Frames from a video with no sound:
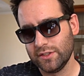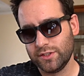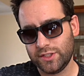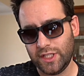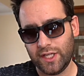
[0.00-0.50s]

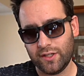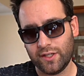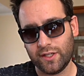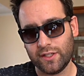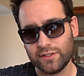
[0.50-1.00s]
se
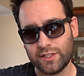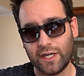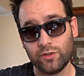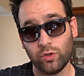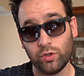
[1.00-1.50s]
uh,
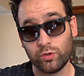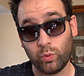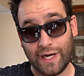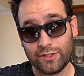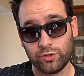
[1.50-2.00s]
saranno
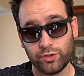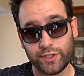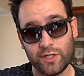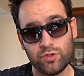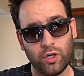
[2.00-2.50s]
4 o
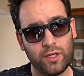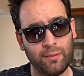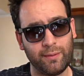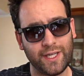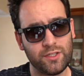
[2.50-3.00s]
3 giorni,
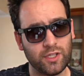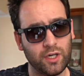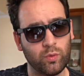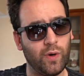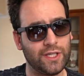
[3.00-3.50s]
ma magari
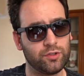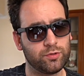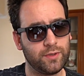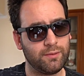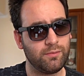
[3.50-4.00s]
saranno 4,
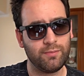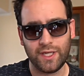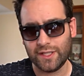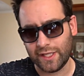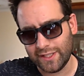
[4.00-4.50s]
speriamo in
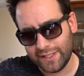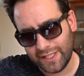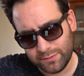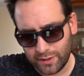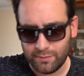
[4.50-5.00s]
bene. Dai, dai,
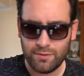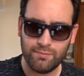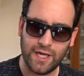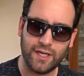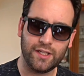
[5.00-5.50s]
dai, speriamo in
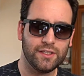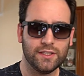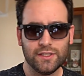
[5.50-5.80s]
bene.